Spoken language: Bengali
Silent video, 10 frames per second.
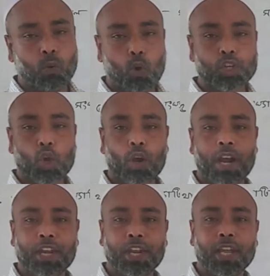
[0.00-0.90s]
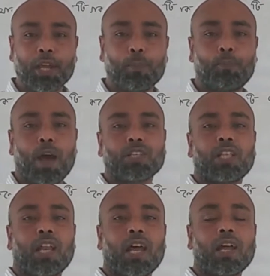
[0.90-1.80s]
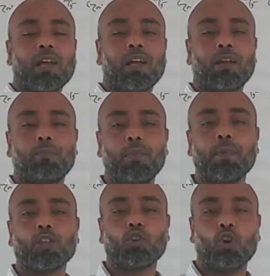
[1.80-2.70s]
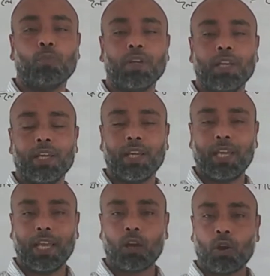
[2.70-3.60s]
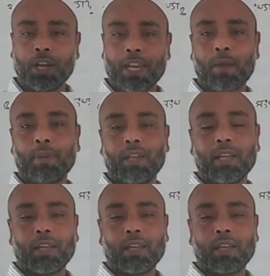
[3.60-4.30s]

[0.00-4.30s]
ওই সংখ্যাটি পাঁচ দ্বারা বিভাজ্য হবে এখন এটি আমি